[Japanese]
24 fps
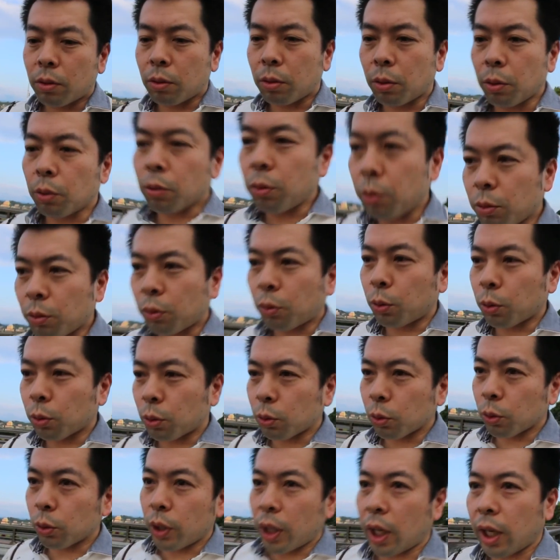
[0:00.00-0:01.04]
というこ
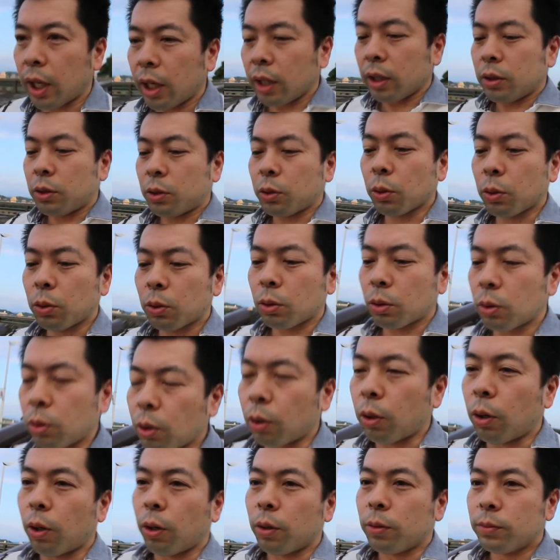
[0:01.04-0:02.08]
とで、ちょっ
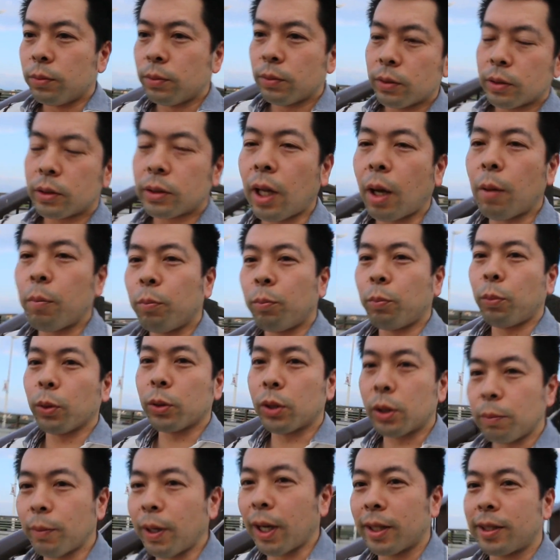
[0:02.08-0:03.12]
と散歩
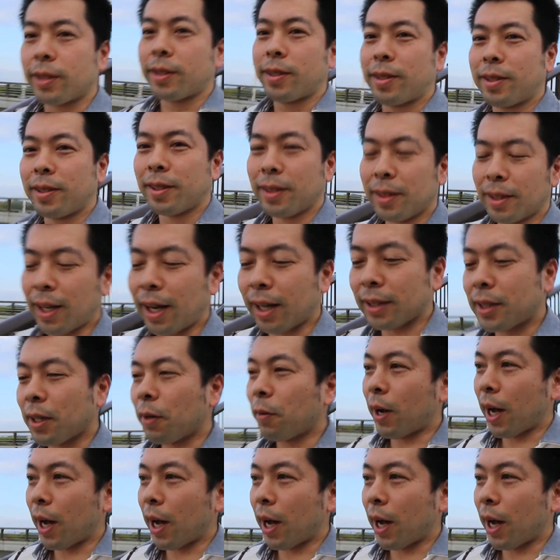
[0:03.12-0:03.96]
します。朝